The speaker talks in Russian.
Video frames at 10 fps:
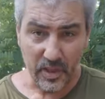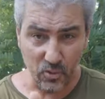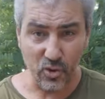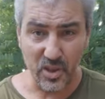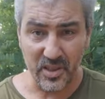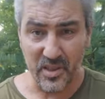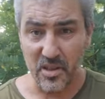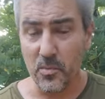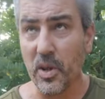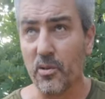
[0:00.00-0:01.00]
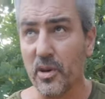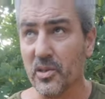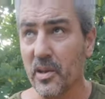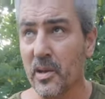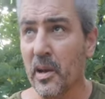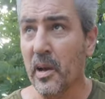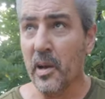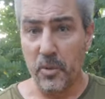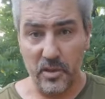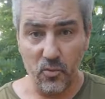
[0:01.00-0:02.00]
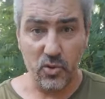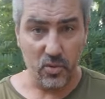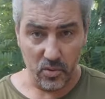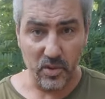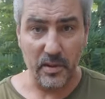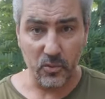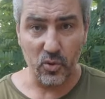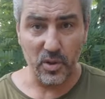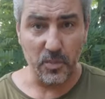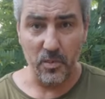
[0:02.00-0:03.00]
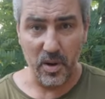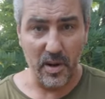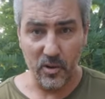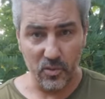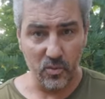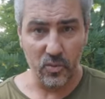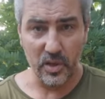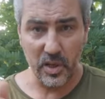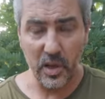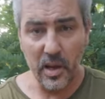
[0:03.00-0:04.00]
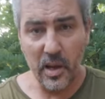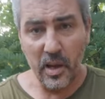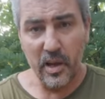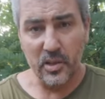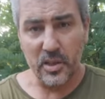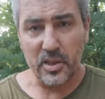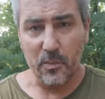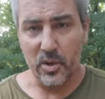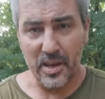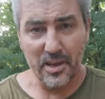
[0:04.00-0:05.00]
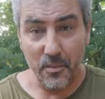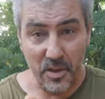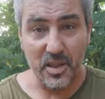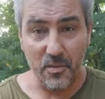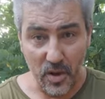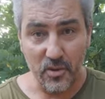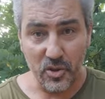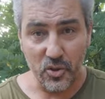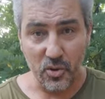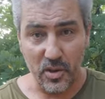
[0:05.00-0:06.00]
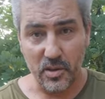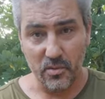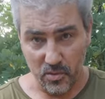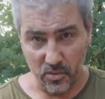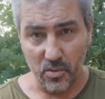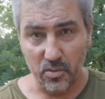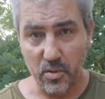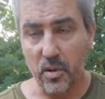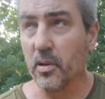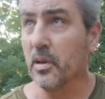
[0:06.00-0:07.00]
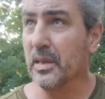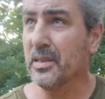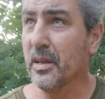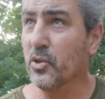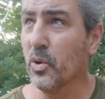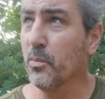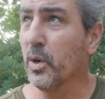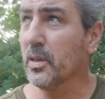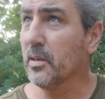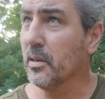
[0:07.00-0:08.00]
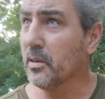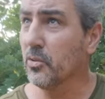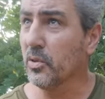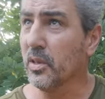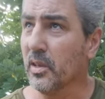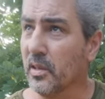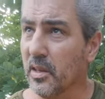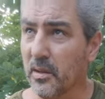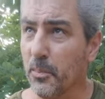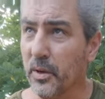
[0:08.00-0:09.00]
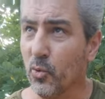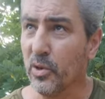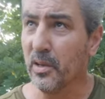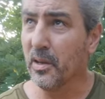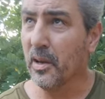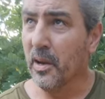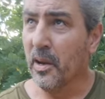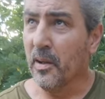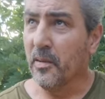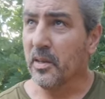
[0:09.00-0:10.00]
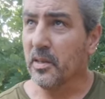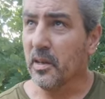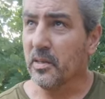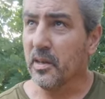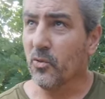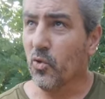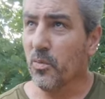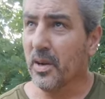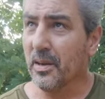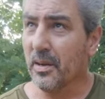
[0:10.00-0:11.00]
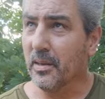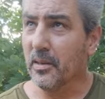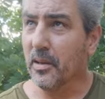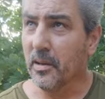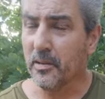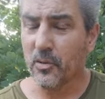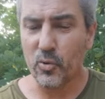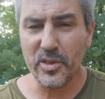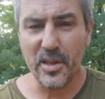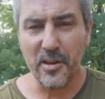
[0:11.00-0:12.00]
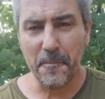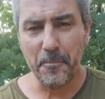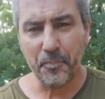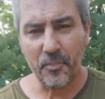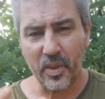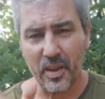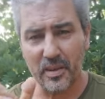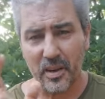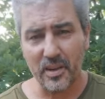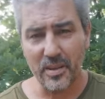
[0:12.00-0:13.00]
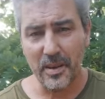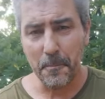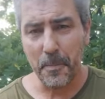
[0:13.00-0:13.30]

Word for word: Тоже, кстати, немаловажно. Потому что нам тоже помогают, ну, то есть, эти самые. Я этим не занимаюсь, еще раз говорю, но я знаю, что ребята, кто делает, и нам приходят от знакомых, от друзей и от родных.